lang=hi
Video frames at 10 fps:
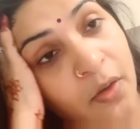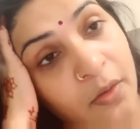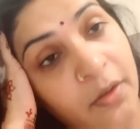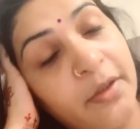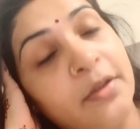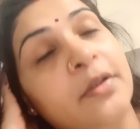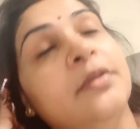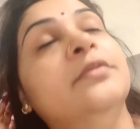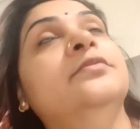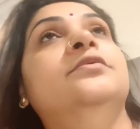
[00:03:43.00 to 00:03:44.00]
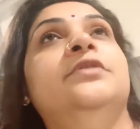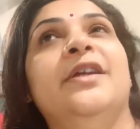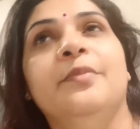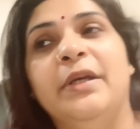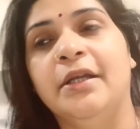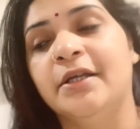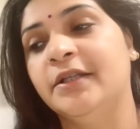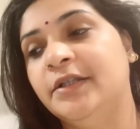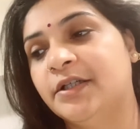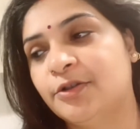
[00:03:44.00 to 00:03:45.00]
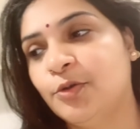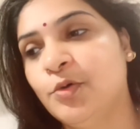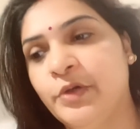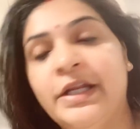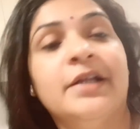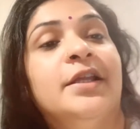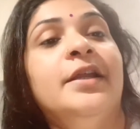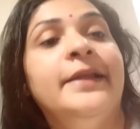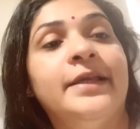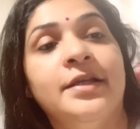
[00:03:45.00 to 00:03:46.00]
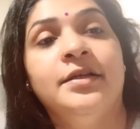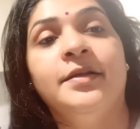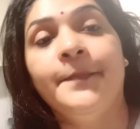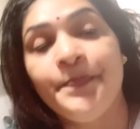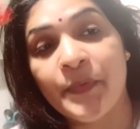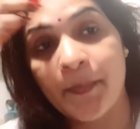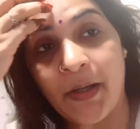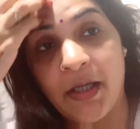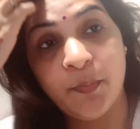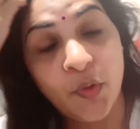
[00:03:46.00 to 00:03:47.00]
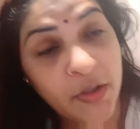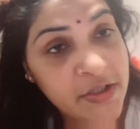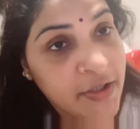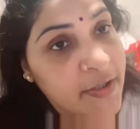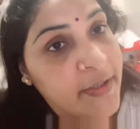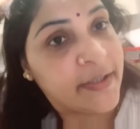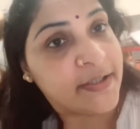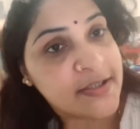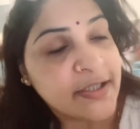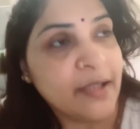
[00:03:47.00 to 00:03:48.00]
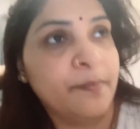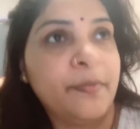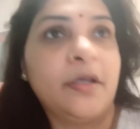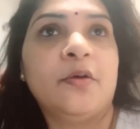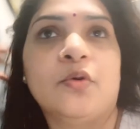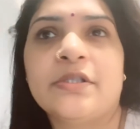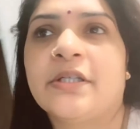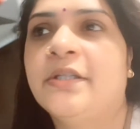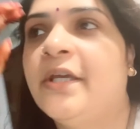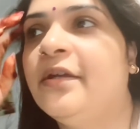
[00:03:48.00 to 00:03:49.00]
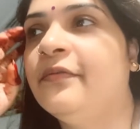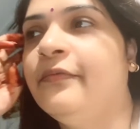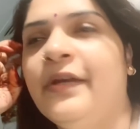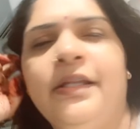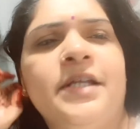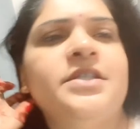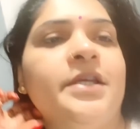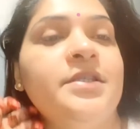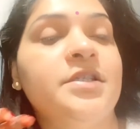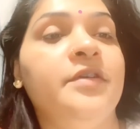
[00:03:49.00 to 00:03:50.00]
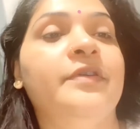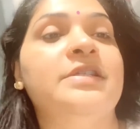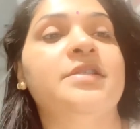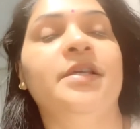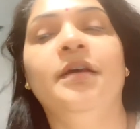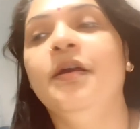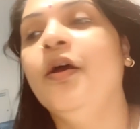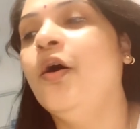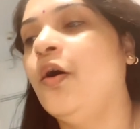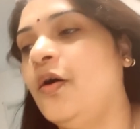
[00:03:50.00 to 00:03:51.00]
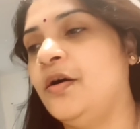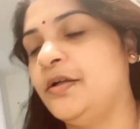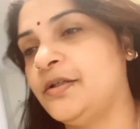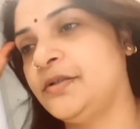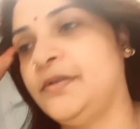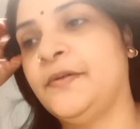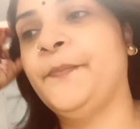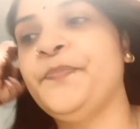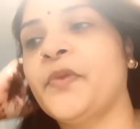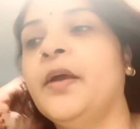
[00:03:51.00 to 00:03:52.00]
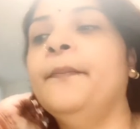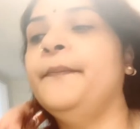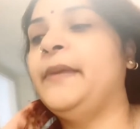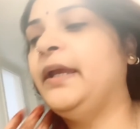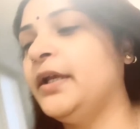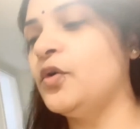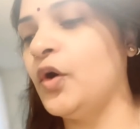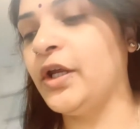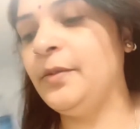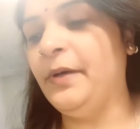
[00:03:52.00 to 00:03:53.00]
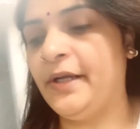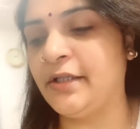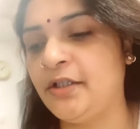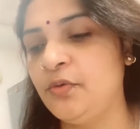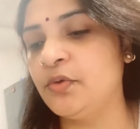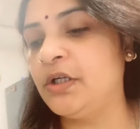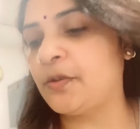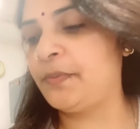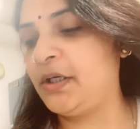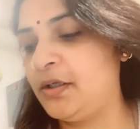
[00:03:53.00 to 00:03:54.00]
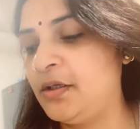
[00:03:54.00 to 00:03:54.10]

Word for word: और सर में हल्का दर्द तो हो ही रहा था लेकिन बाल बहुत झड़ रहे हैं इस टाइम पे हो सकता है वेदर चेंज की वजह से और मैं एक ऑयल बनाती हूँ घर पे